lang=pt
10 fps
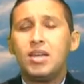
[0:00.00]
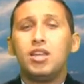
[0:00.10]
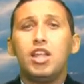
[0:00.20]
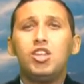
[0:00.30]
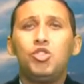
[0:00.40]

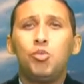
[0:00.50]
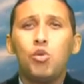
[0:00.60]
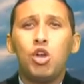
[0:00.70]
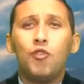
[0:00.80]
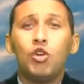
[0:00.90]
E neste
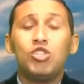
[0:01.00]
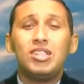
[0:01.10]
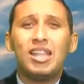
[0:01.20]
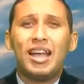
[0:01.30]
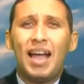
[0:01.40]
domingo eu vou te
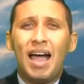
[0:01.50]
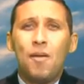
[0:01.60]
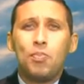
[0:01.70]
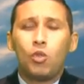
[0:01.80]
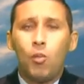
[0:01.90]

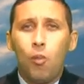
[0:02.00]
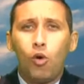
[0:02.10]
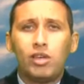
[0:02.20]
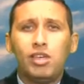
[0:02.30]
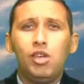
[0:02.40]
entregar um
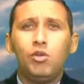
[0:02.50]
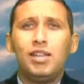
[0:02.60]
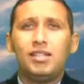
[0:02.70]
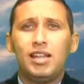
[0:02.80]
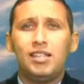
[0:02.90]
pouquinho
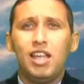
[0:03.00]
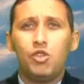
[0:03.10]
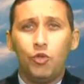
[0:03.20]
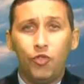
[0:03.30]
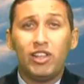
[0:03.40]
desse
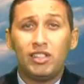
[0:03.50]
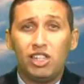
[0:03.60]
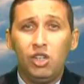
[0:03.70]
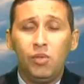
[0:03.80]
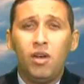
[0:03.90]
azeite no
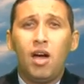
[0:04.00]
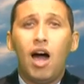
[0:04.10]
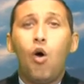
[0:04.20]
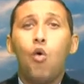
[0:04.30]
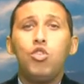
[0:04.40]
frasquinho,
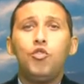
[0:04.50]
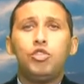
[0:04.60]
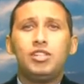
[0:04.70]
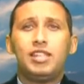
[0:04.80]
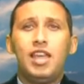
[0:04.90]
aonde
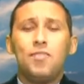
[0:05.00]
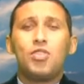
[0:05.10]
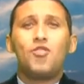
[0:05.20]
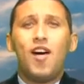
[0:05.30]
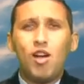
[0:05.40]
você
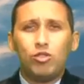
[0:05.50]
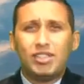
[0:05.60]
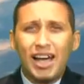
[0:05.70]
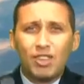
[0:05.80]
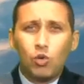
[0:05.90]
vai
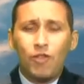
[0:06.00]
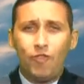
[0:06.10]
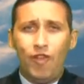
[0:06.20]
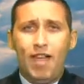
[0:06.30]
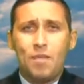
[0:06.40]
usar a tua
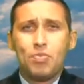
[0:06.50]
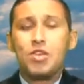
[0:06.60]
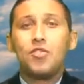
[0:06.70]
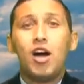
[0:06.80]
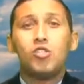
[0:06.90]
fé,
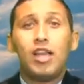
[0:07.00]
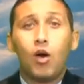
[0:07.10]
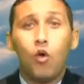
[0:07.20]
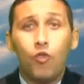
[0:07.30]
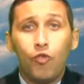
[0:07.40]
vai usar a
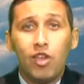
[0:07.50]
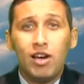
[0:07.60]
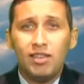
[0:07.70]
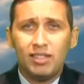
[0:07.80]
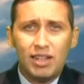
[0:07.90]

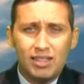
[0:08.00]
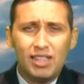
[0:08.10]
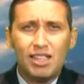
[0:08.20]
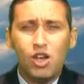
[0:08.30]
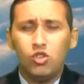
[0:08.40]
confiança
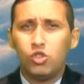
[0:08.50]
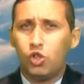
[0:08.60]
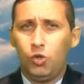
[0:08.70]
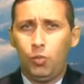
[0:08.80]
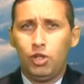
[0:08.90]
nesse Deus
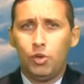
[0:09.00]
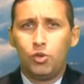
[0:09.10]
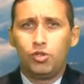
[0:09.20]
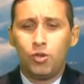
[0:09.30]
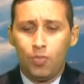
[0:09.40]

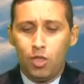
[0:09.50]
Todo-Poderoso.